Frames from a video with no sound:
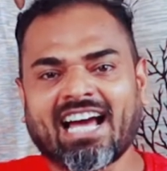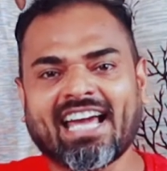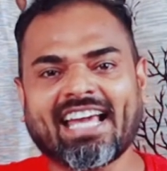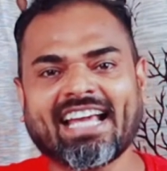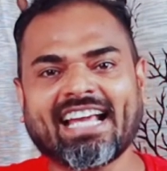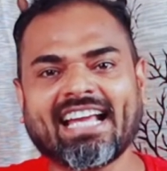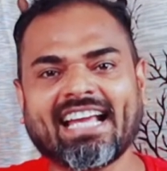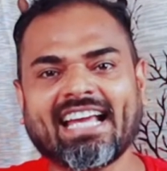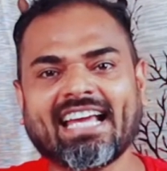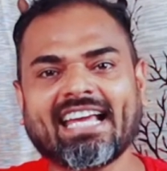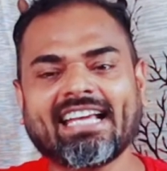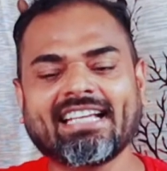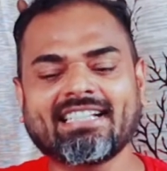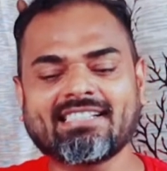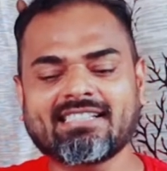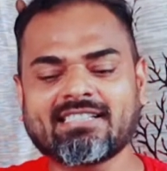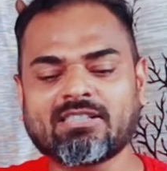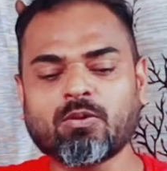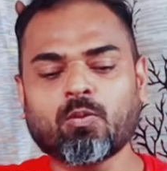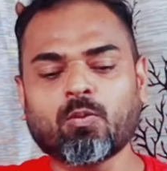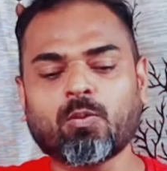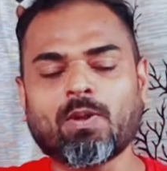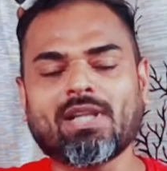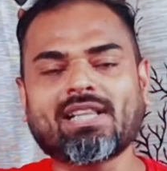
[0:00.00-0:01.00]
हाय गाइस
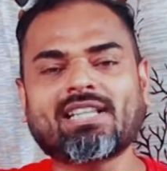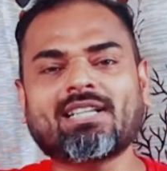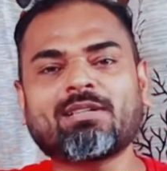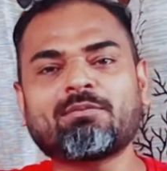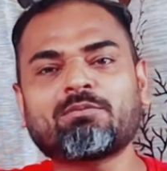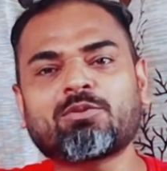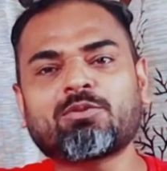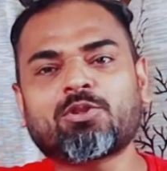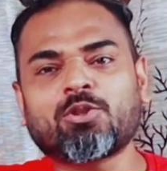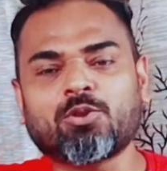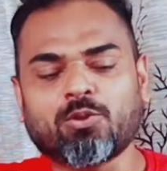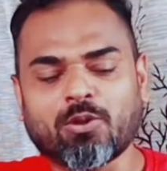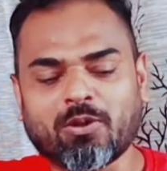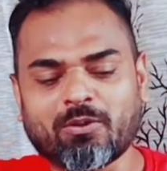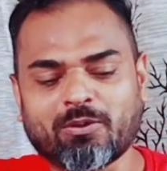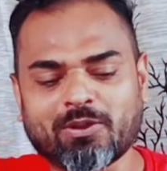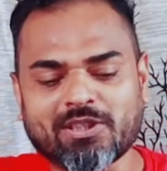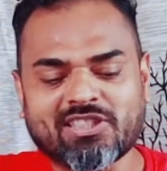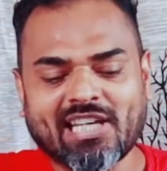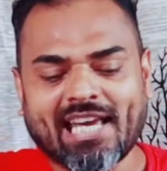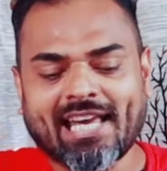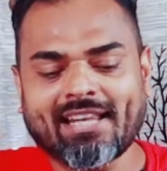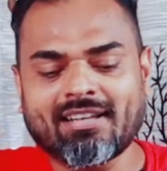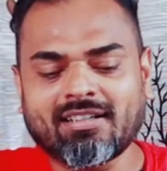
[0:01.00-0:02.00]
वेलकम टू
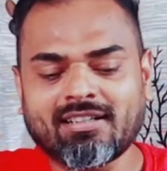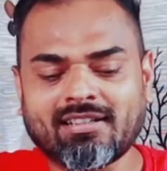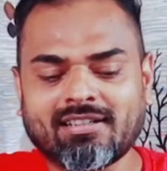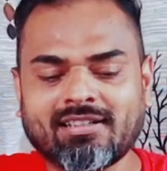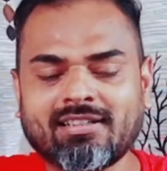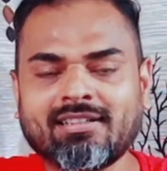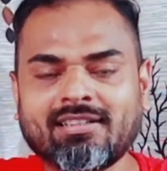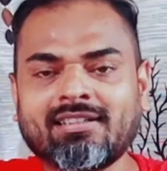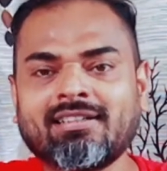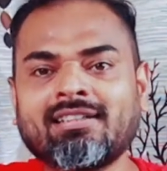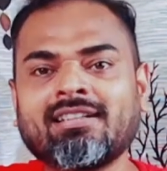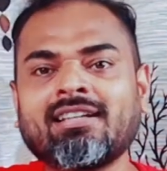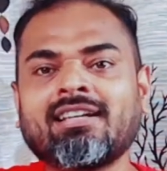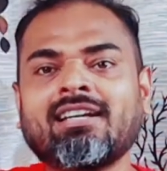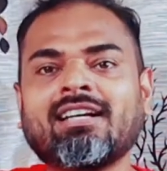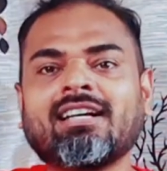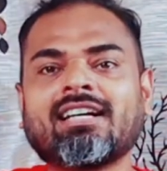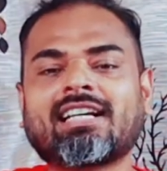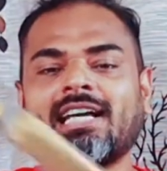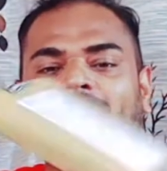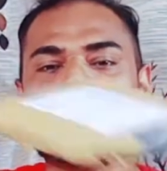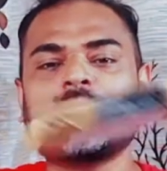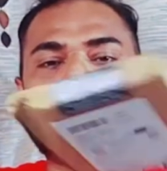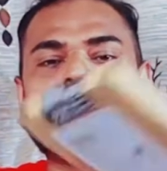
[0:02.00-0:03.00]
आवर चैनल
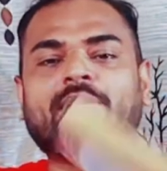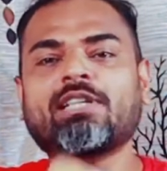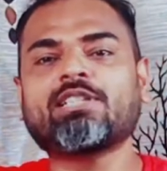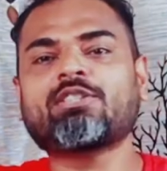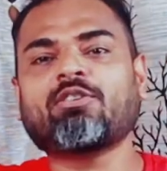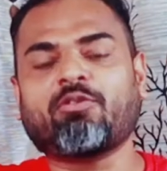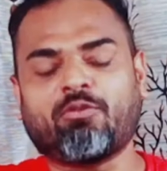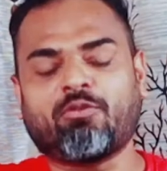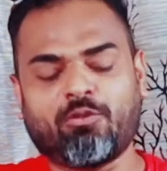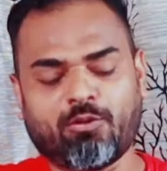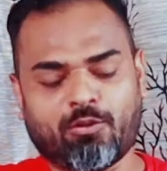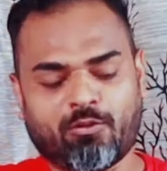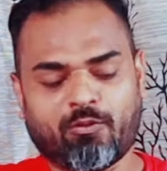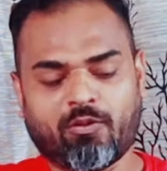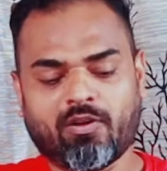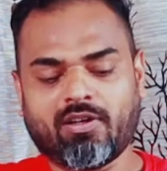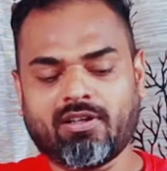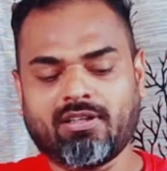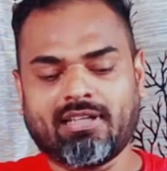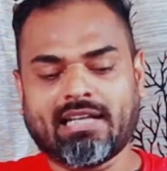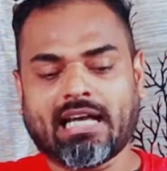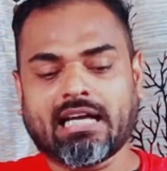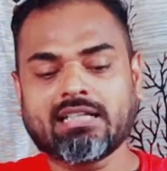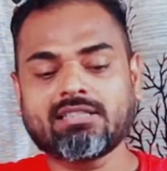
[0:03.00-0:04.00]
कल्पेश फूड
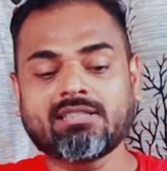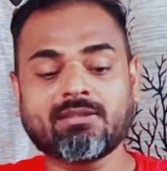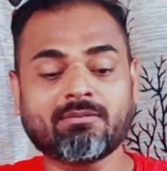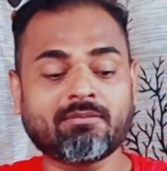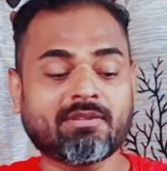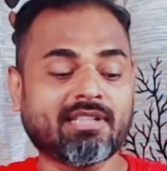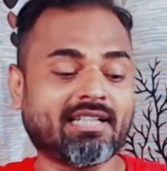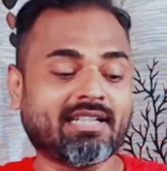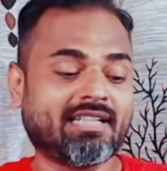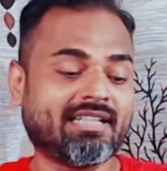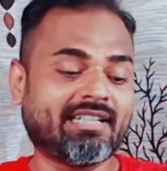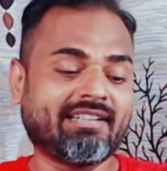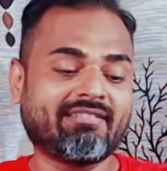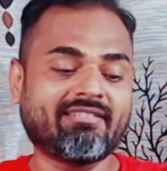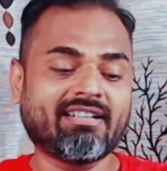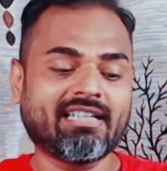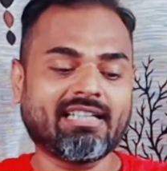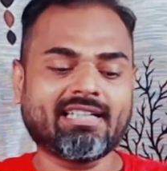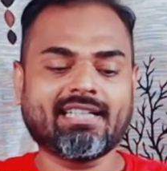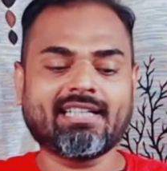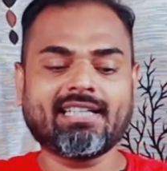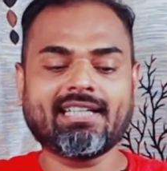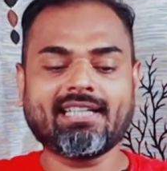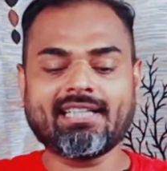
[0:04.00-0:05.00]
वर्ल्ड आज हम करने
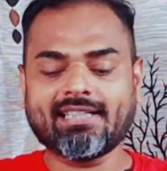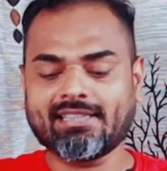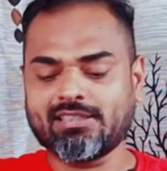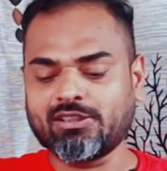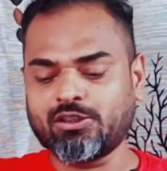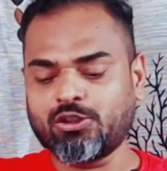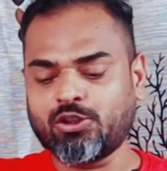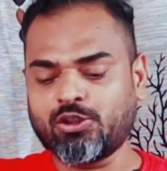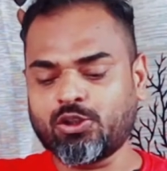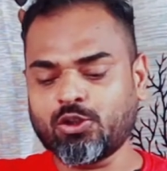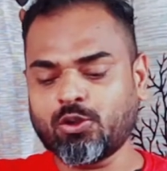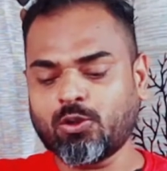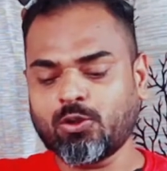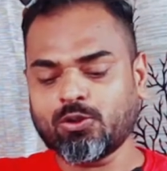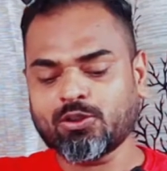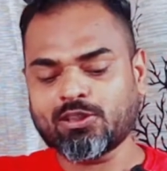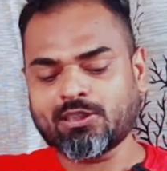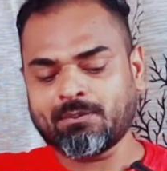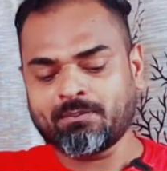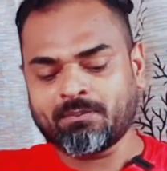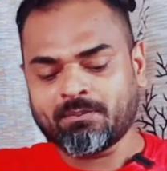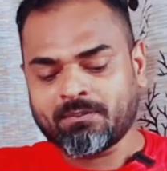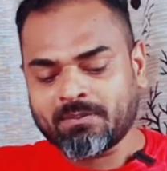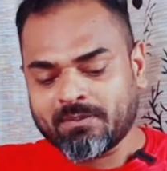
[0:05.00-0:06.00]
वाले हैं
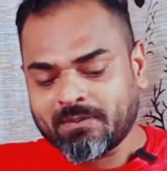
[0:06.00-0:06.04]
जोलोजी